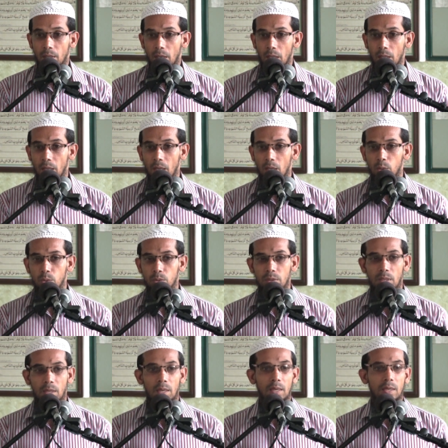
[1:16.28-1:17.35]
அல்லாஹு
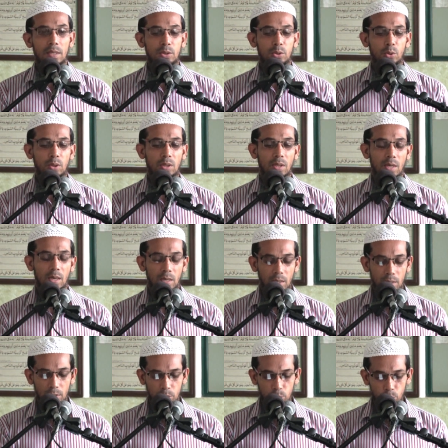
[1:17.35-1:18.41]
தாலா
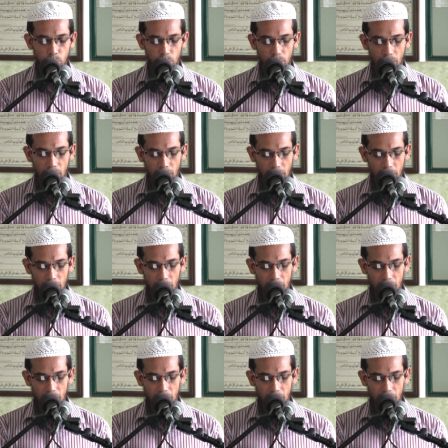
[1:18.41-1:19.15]
சொன்னதாக ரசூலுல்லாஹி